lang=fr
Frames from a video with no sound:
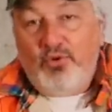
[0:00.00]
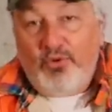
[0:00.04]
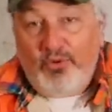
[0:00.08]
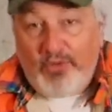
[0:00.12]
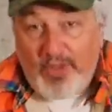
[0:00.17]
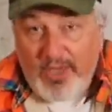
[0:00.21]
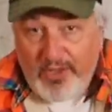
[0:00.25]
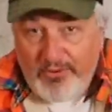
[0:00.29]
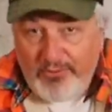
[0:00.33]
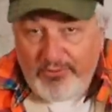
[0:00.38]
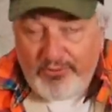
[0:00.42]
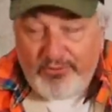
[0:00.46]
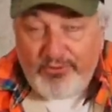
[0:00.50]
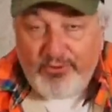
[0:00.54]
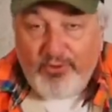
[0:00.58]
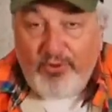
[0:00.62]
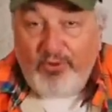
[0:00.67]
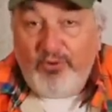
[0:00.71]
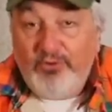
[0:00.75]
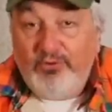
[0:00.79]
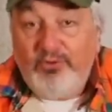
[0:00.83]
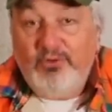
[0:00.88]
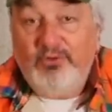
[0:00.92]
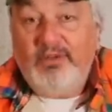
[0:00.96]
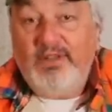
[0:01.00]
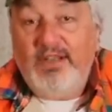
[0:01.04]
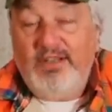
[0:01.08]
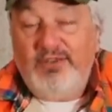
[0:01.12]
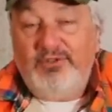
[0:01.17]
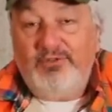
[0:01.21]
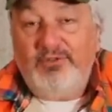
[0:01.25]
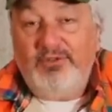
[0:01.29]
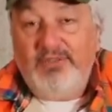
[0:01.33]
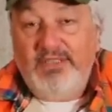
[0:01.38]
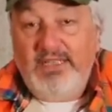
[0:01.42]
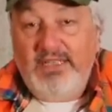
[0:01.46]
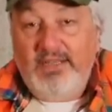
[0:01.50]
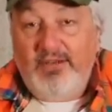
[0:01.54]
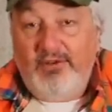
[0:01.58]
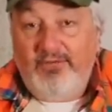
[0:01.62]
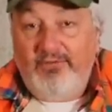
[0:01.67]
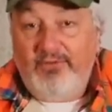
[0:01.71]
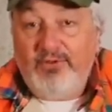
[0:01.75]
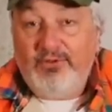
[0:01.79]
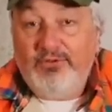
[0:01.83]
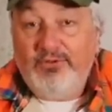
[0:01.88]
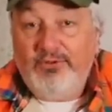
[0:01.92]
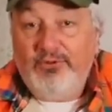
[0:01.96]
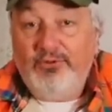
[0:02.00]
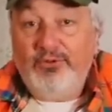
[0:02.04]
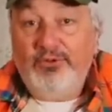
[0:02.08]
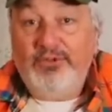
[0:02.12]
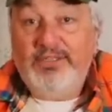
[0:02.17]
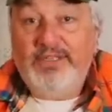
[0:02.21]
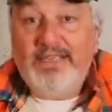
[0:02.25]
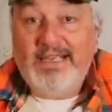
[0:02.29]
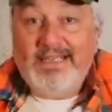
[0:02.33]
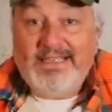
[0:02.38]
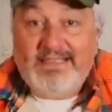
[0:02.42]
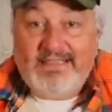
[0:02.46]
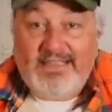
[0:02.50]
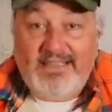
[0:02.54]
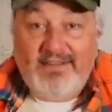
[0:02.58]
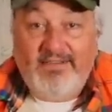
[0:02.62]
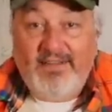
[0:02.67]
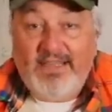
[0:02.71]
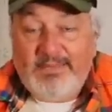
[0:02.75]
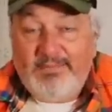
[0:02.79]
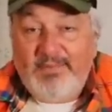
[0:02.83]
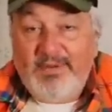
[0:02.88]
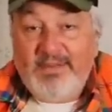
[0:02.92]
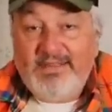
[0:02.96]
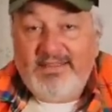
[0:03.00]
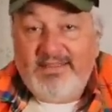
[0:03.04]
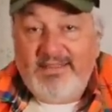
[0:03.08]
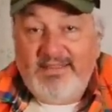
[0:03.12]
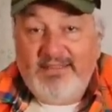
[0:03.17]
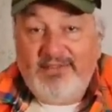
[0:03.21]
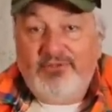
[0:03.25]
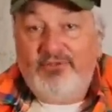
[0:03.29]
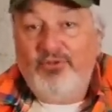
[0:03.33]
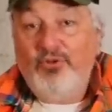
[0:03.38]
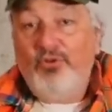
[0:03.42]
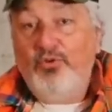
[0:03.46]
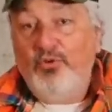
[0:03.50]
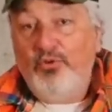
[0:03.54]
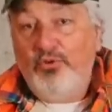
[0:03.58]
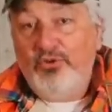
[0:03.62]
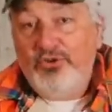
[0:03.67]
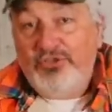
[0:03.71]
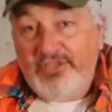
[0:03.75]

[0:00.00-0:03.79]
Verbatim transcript: qu'on a eu durant toute la journée en fonction de qu'est-ce qui va se passer selon le